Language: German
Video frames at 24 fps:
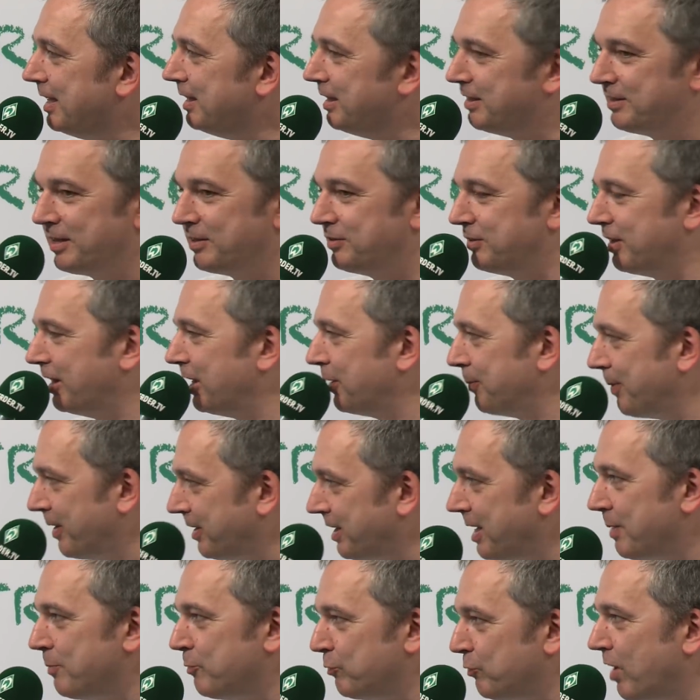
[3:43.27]
Das hast du ja nicht bei
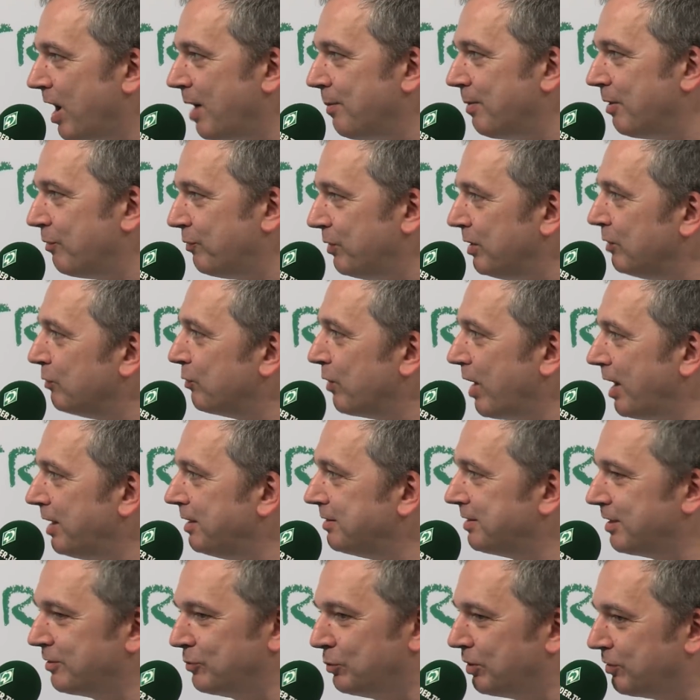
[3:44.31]
jedem Verein. Bei vielen Vereinen
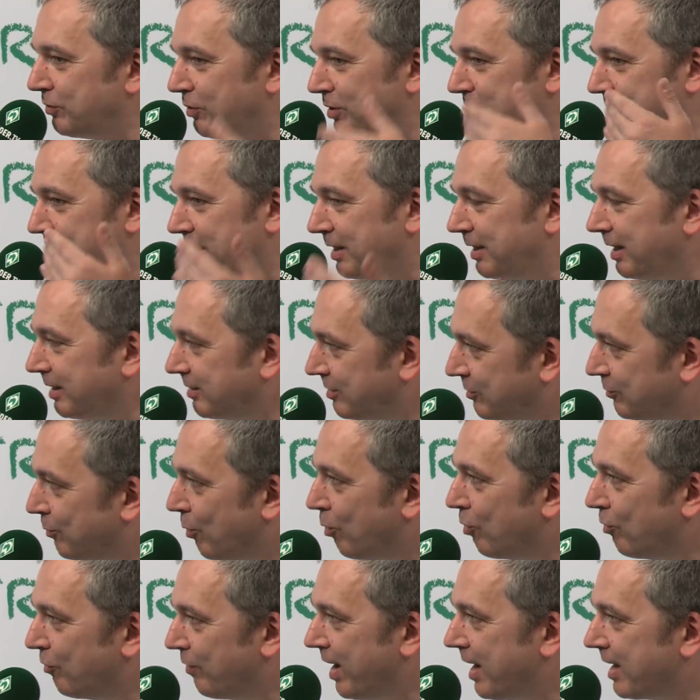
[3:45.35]
ist ja so, da sollen Sachen
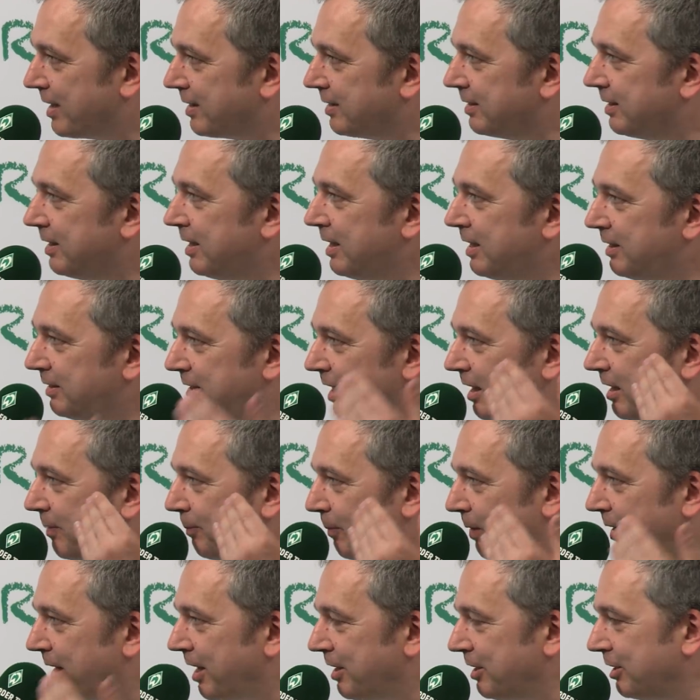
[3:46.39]
erzwungen werden, da hat
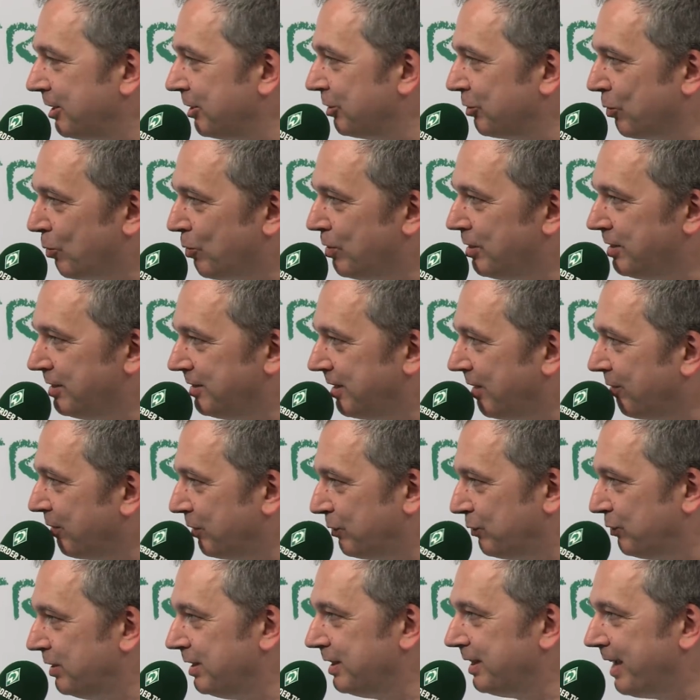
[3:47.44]
man keine Geduld, da wird
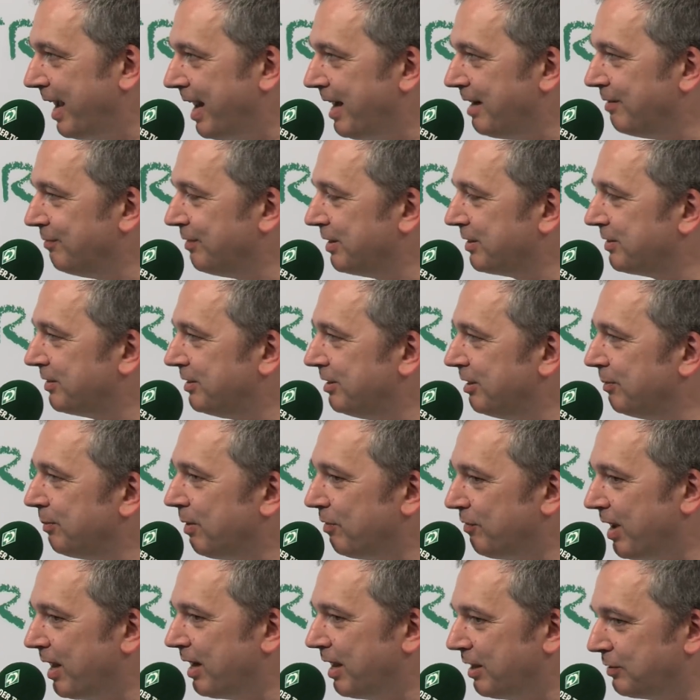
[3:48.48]
viel Geld investiert.
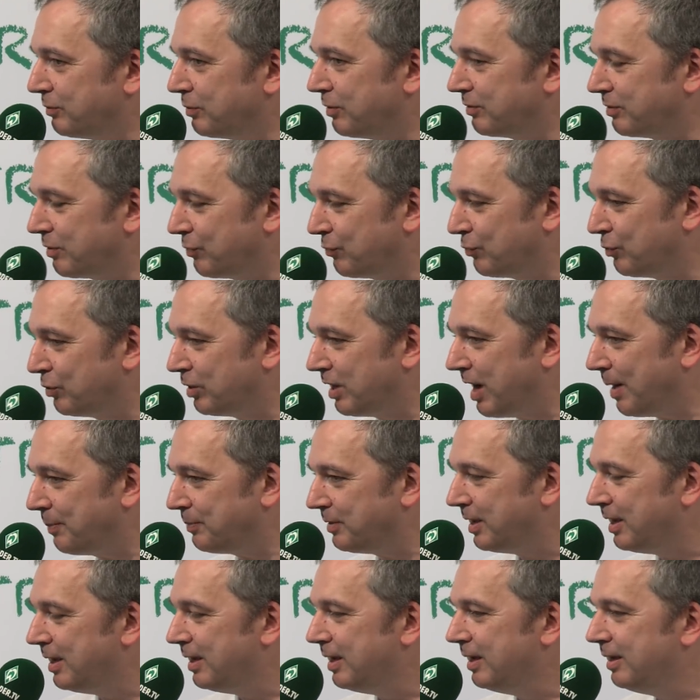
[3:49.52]
Bei Werder hast du das Gefühl gehabt,
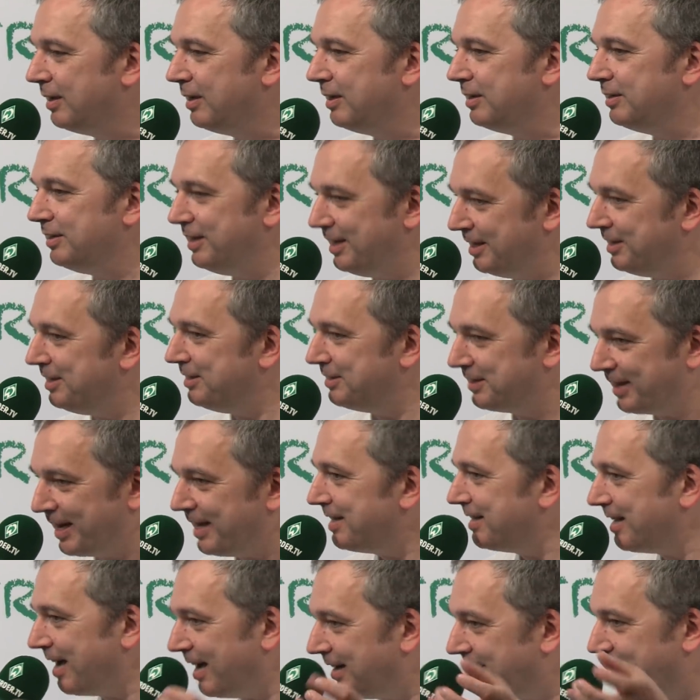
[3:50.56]
nee, die
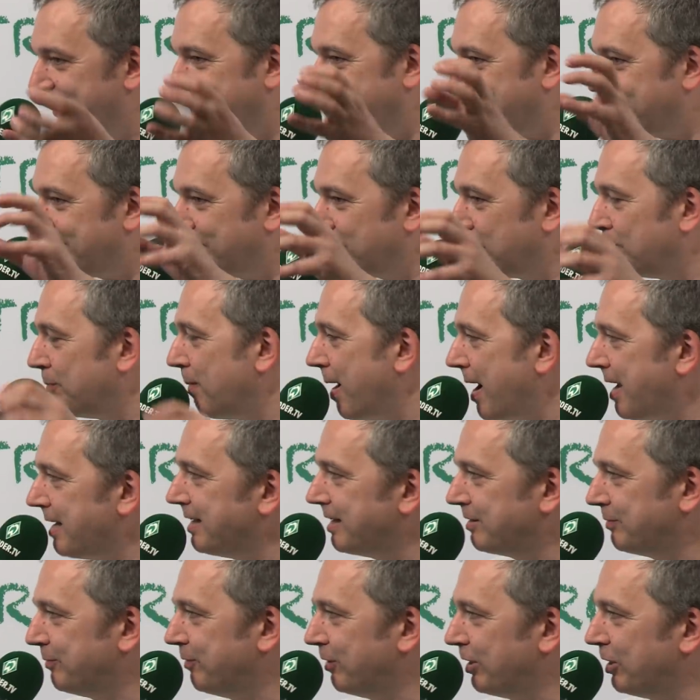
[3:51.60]
drehen da an Rädern und machen
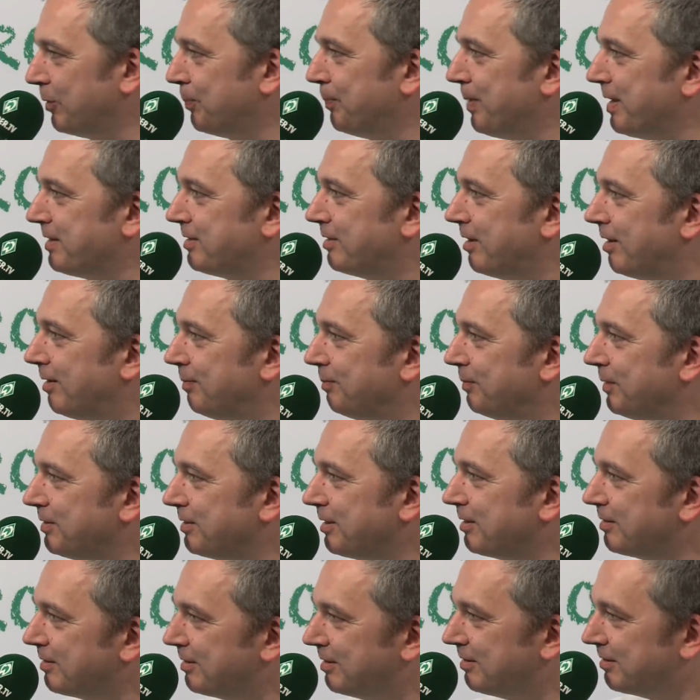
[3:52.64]
das wirklich besser. Ist
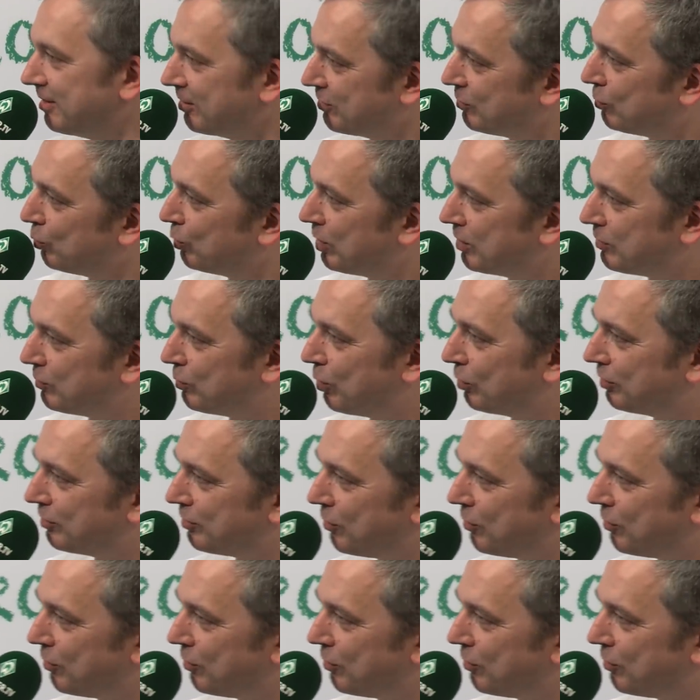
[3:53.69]
das, ist das so, dass du auch das